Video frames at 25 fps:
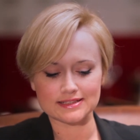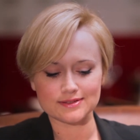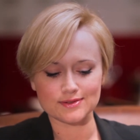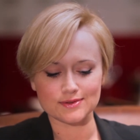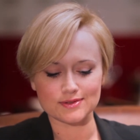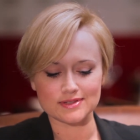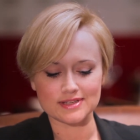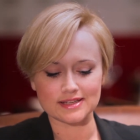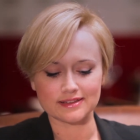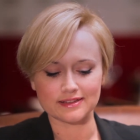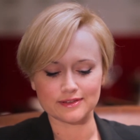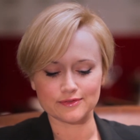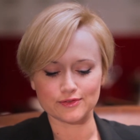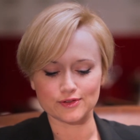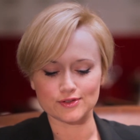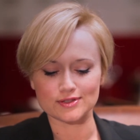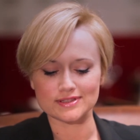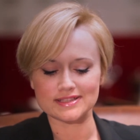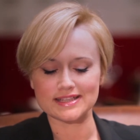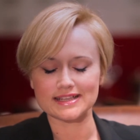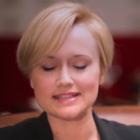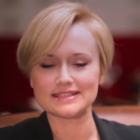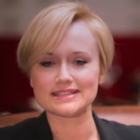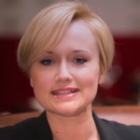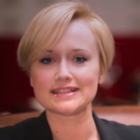Société
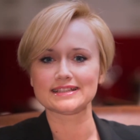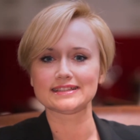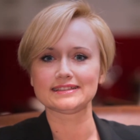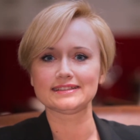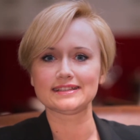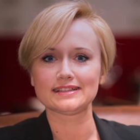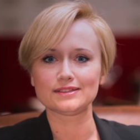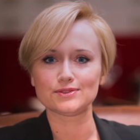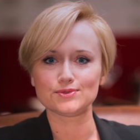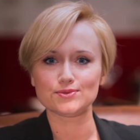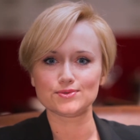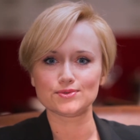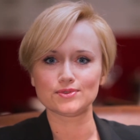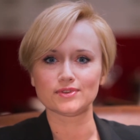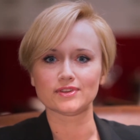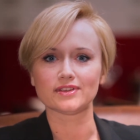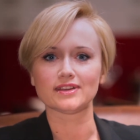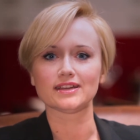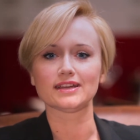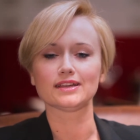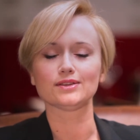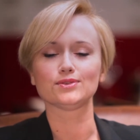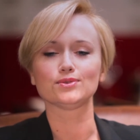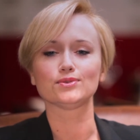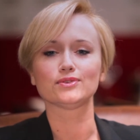française d'études
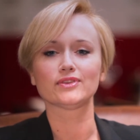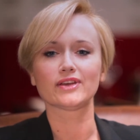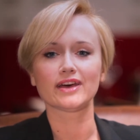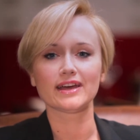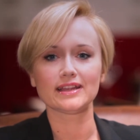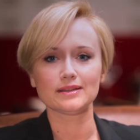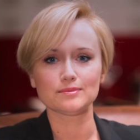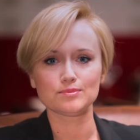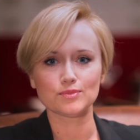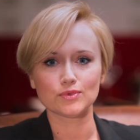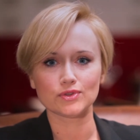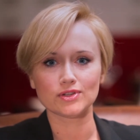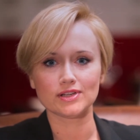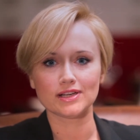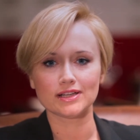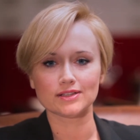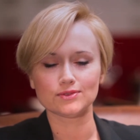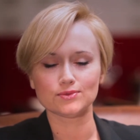et de traitement de la